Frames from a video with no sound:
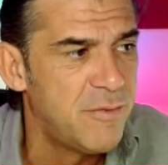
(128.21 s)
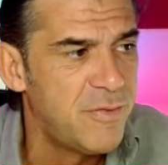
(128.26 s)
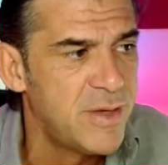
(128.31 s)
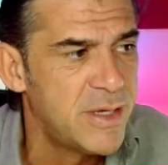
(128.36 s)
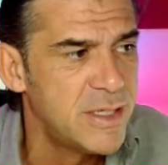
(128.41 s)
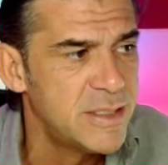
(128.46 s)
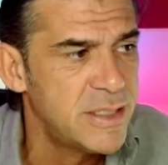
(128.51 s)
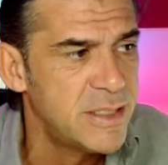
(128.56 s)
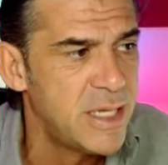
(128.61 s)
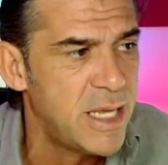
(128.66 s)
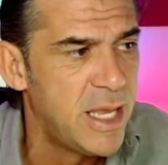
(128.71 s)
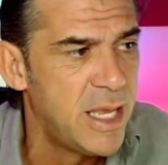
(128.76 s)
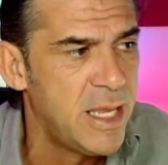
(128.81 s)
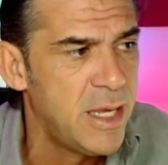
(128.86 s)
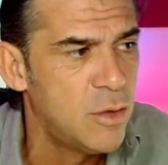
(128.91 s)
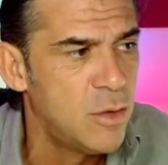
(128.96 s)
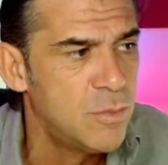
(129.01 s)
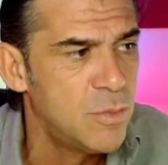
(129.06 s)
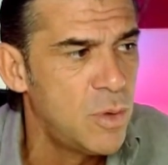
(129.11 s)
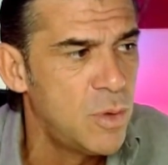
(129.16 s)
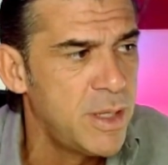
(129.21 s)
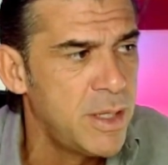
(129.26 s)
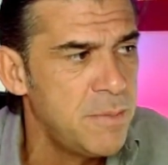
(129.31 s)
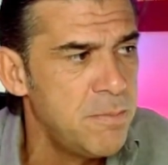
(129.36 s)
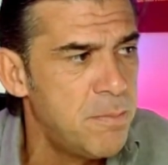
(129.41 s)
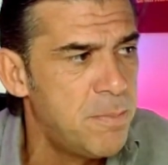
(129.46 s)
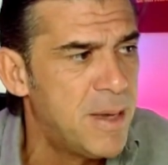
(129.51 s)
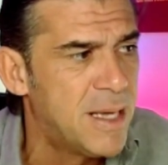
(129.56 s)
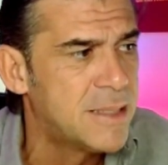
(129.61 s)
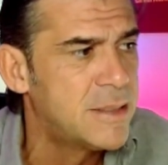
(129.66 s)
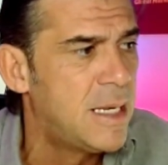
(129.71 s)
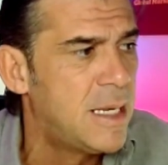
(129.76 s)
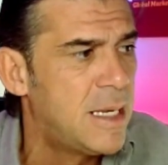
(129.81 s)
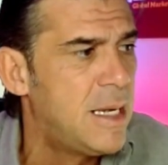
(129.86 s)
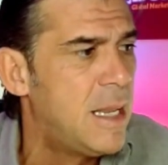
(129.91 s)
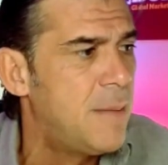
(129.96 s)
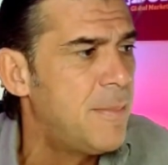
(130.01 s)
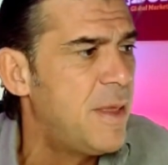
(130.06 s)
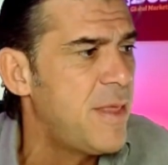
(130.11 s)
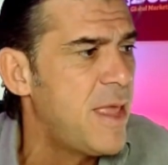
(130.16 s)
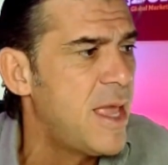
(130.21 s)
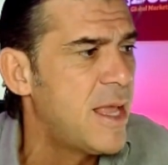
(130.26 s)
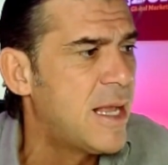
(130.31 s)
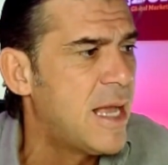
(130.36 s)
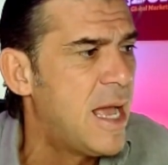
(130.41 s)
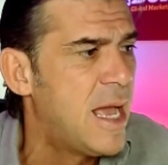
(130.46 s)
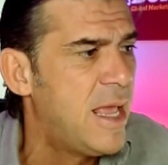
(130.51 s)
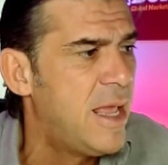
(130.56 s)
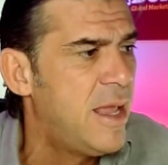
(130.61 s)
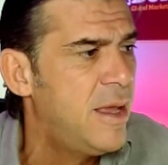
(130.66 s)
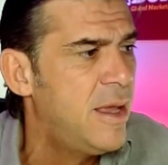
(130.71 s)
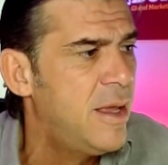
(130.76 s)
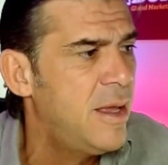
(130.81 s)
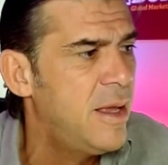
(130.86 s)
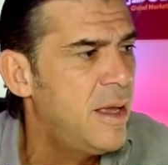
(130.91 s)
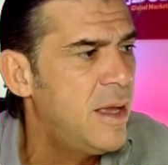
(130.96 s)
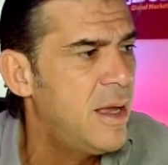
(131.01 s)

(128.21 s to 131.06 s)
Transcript: Fíjense ahí cómo impacta en la media y cae,